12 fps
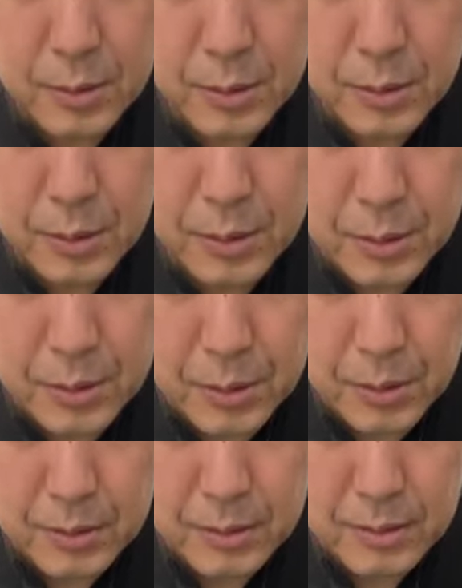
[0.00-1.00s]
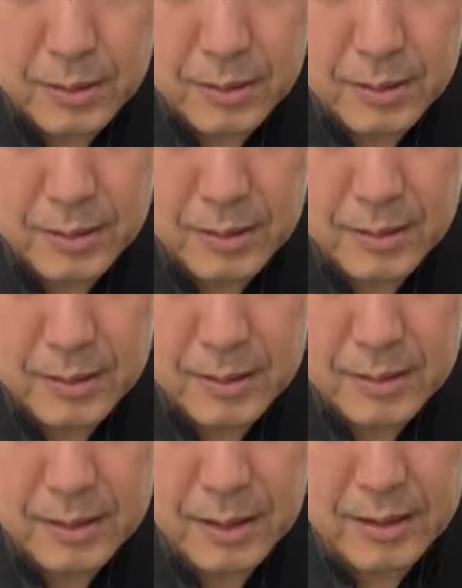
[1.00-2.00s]
どんどんどんどん
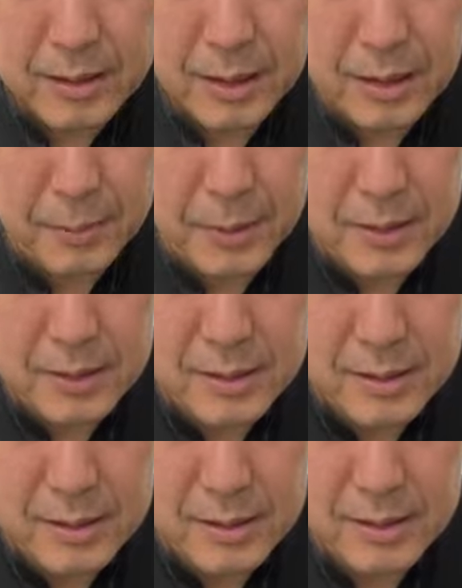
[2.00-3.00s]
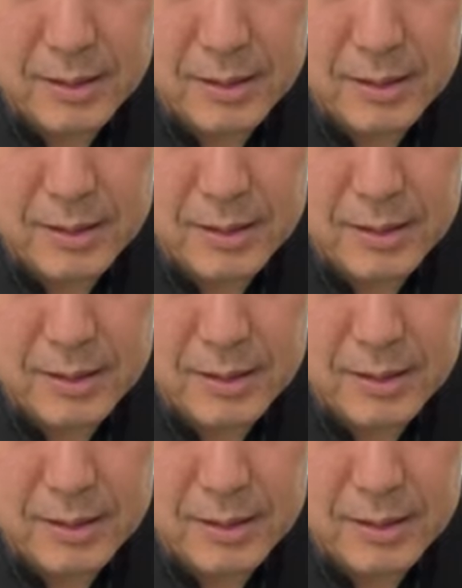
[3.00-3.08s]
刺していきます